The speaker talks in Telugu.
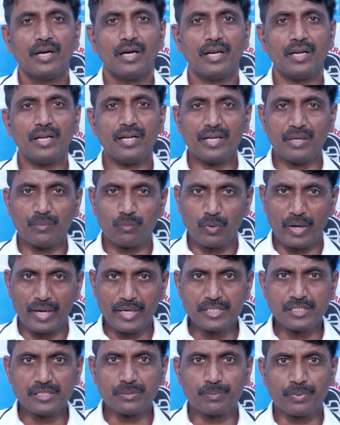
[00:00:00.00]
అలానే
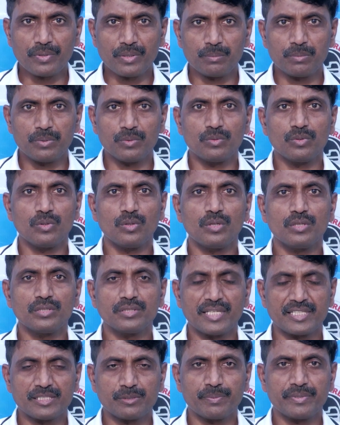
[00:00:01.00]
వాయిస్ ప్రాబ్లం ఉన్న వాళ్ళు
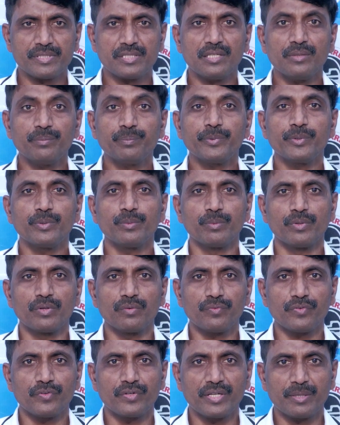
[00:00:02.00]
ఎక్స్పెషలీ
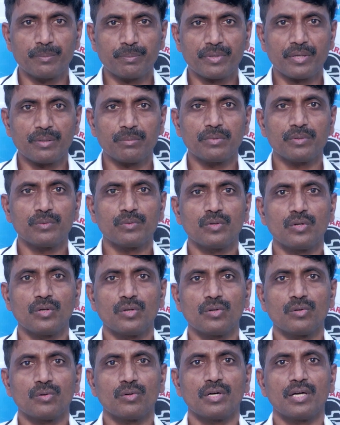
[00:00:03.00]
ప్యూబ్రోఫోనియా ప్రాబ్లం ఉన్న
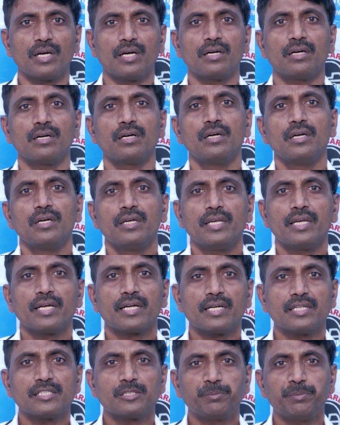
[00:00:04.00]
వాళ్ళు కూడా
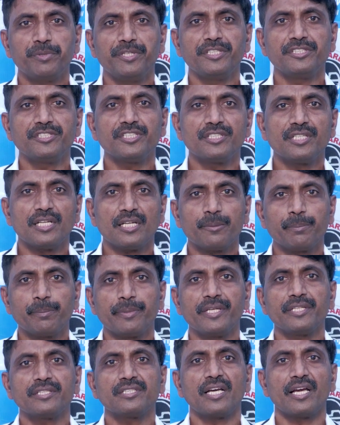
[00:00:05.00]
ఇక్కడ స్పీచ్
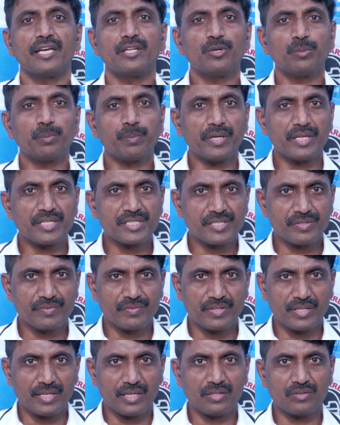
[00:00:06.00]
థెరపీ థైరోప్లాస్టీ
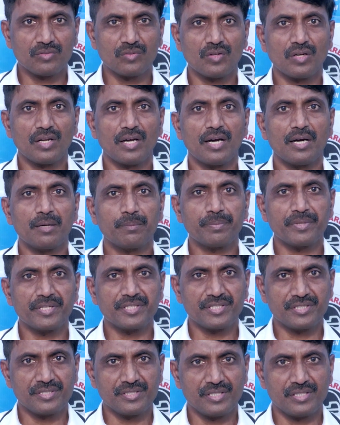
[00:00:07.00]
విధానం ద్వారా
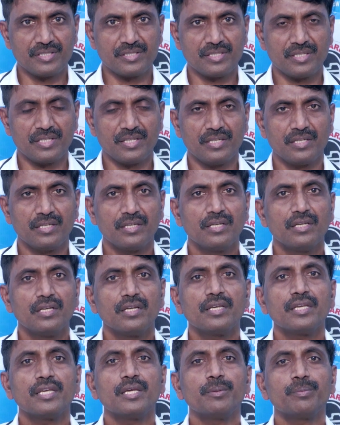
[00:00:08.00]
ఆపరేషన్ చేసి
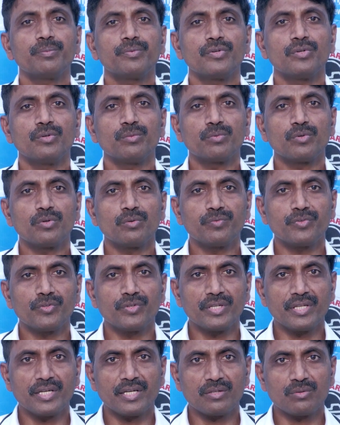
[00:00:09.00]
ఈ
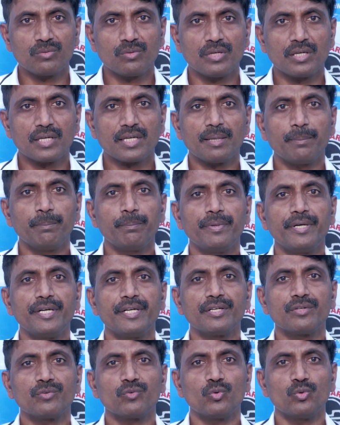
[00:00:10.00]
ఫ్యూబ్రోఫోనియాను కూడా
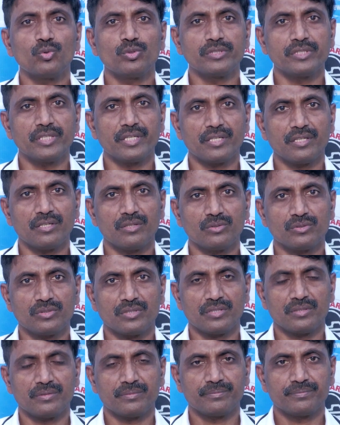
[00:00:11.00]
కంప్లీట్గా క్యూర్
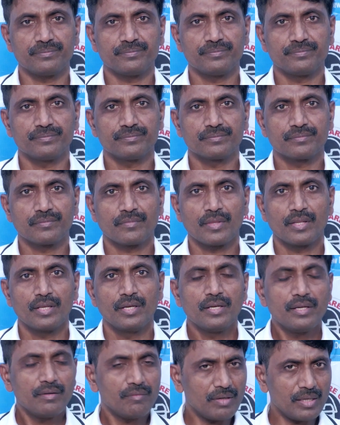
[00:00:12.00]
చేయగలుగుతున్నాం
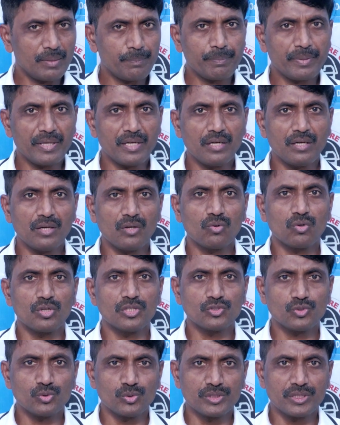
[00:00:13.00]
వాళ్ళ పిల్లల్లో కూడా
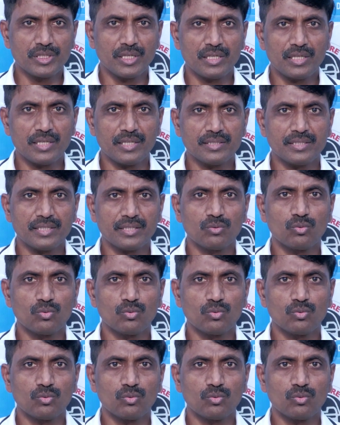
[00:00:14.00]
చూసినట్లయితే